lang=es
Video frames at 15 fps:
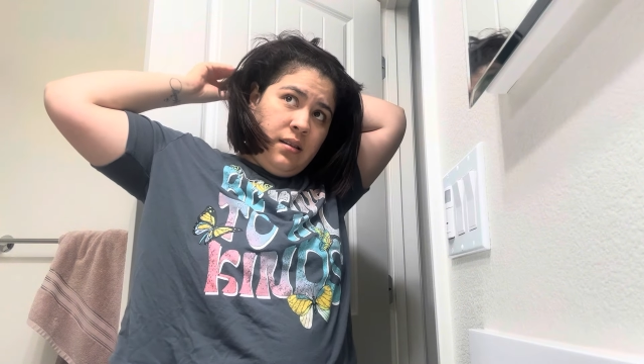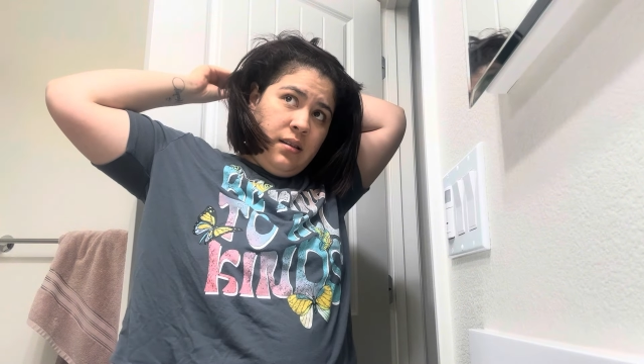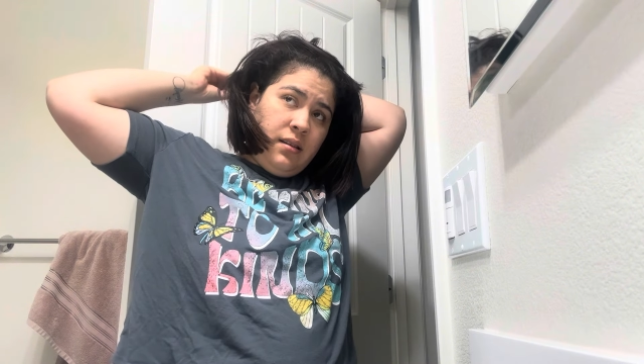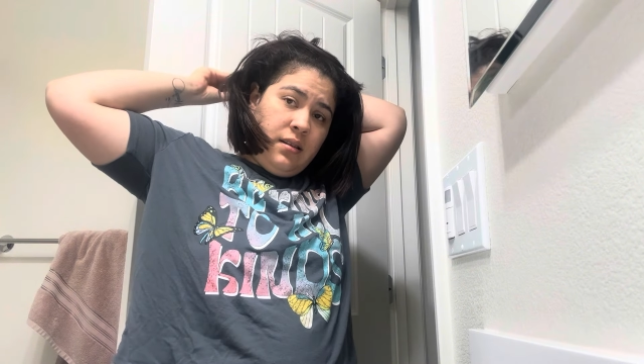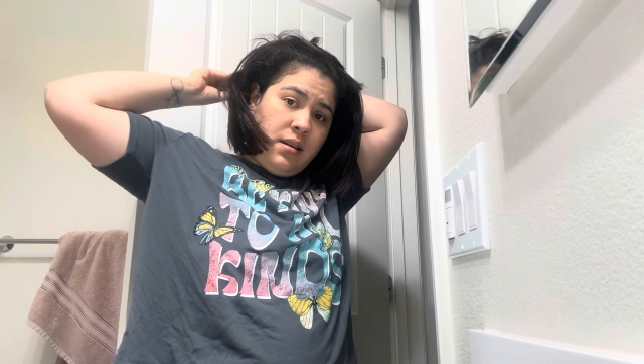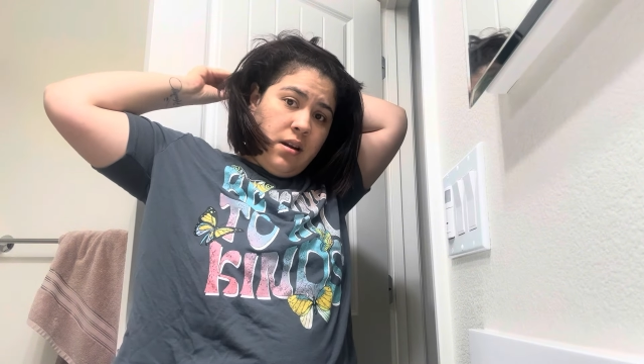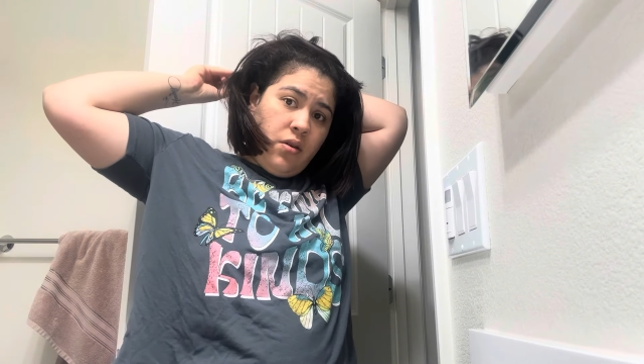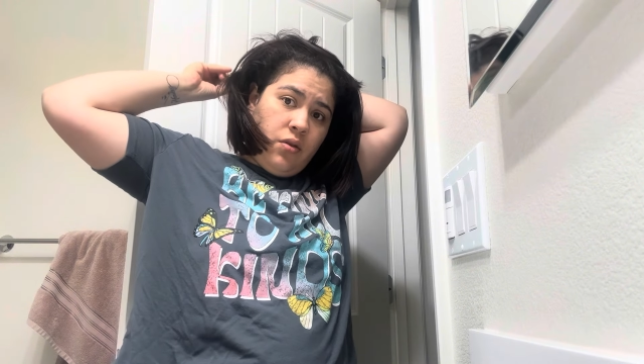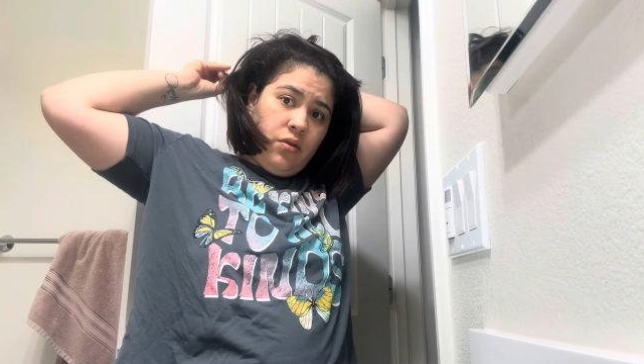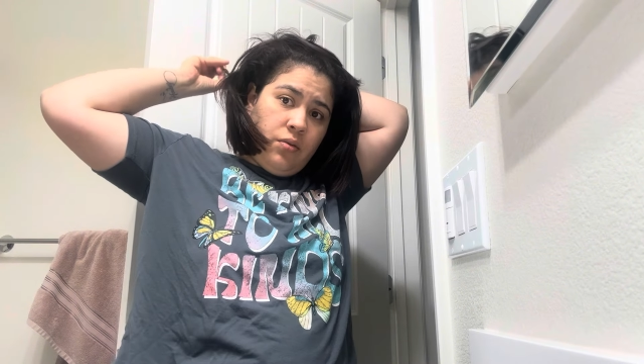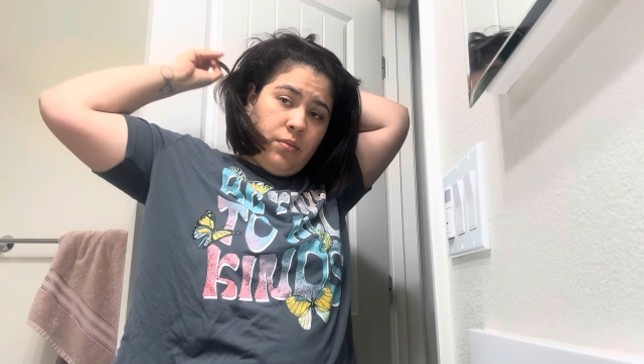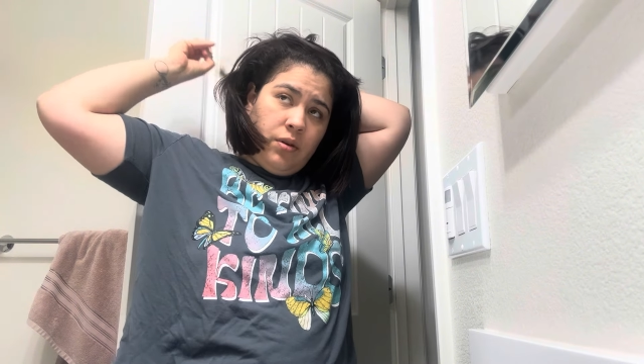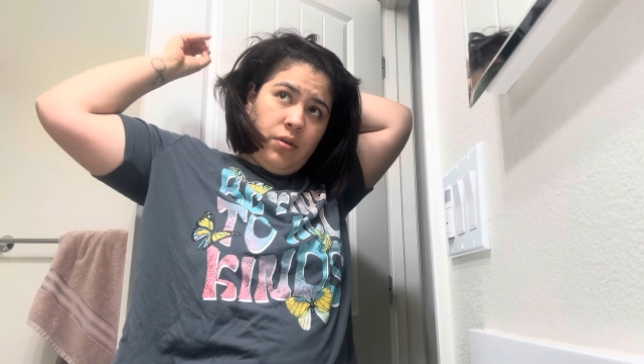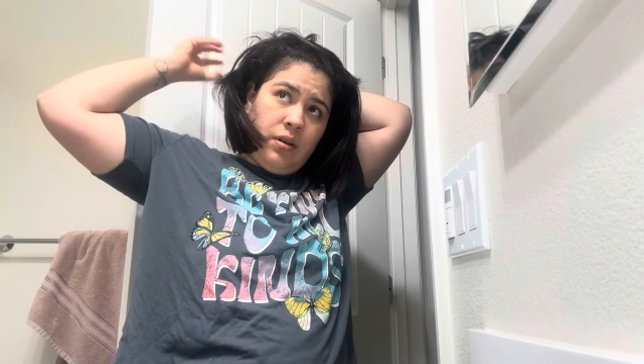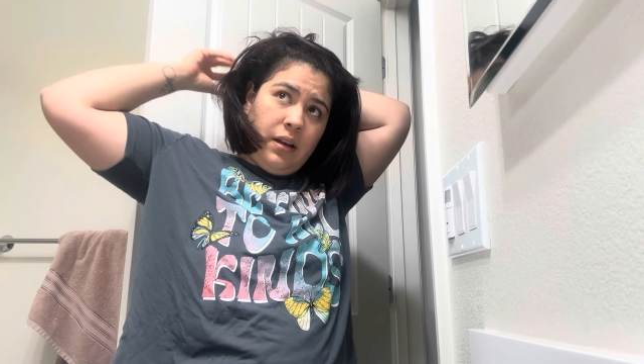Ya hoy no
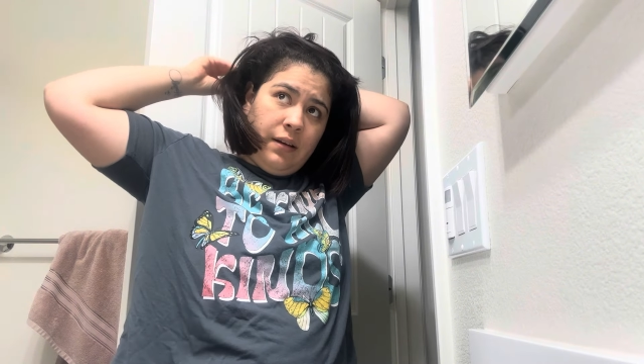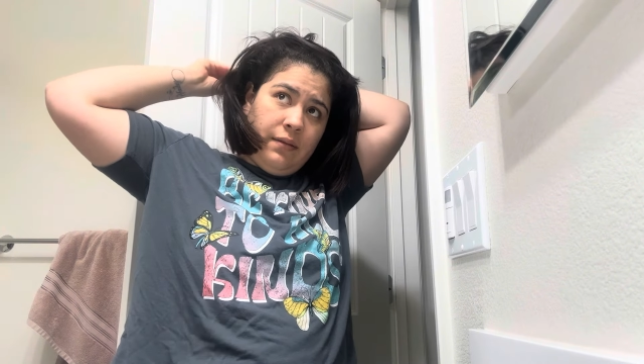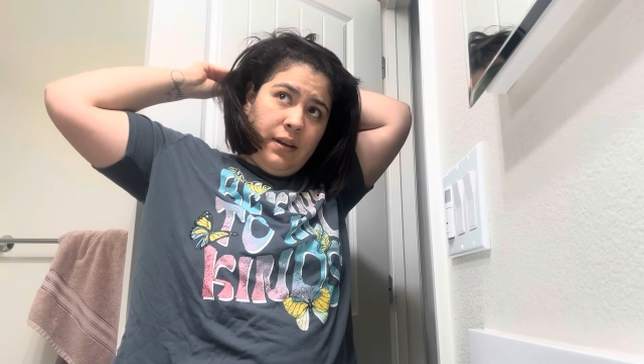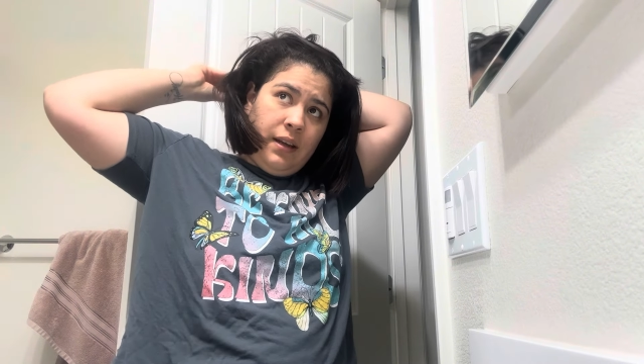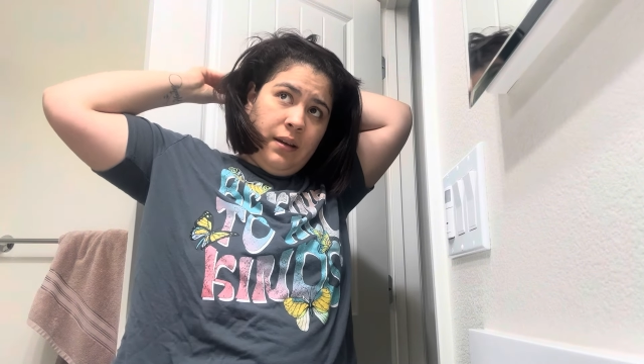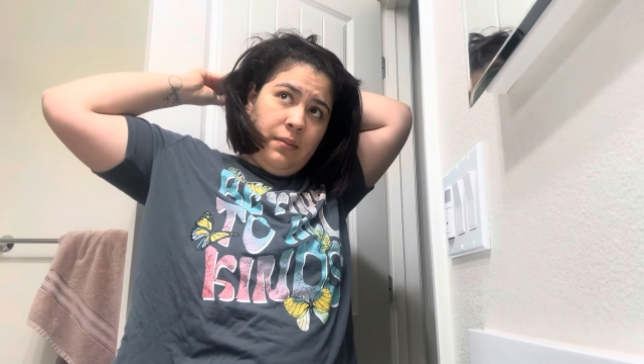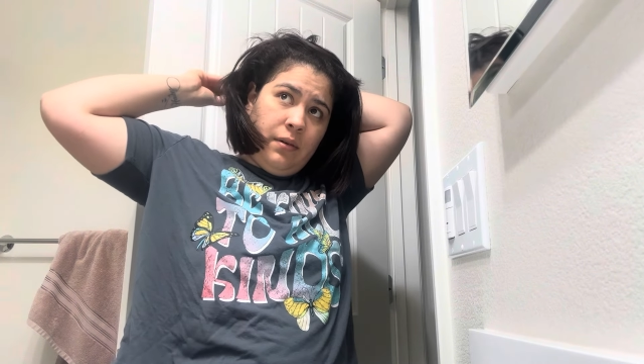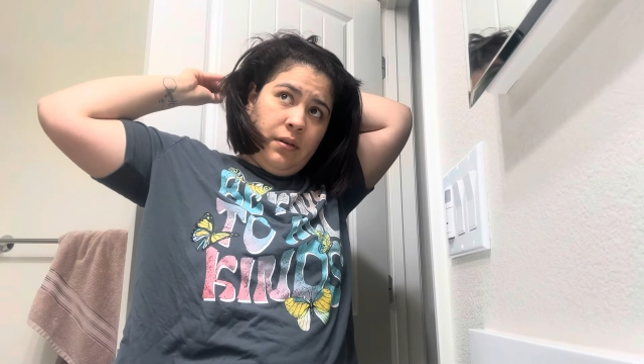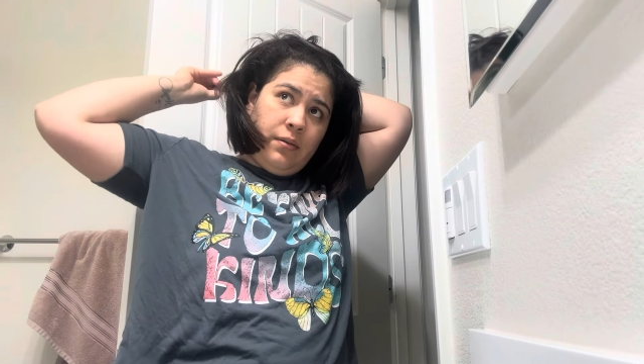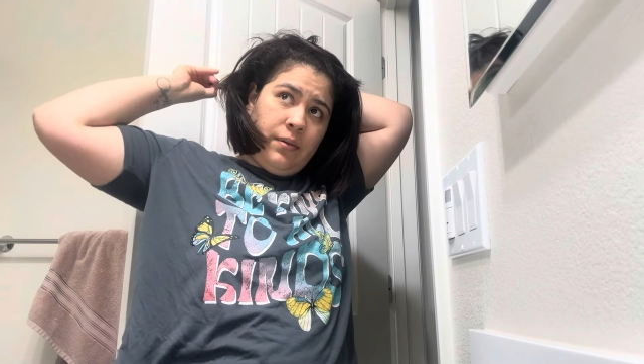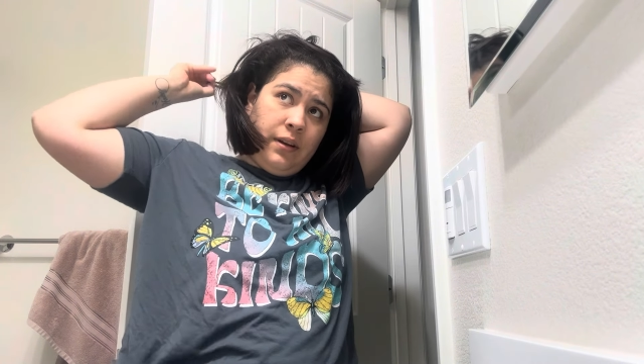me lo lavé, me lo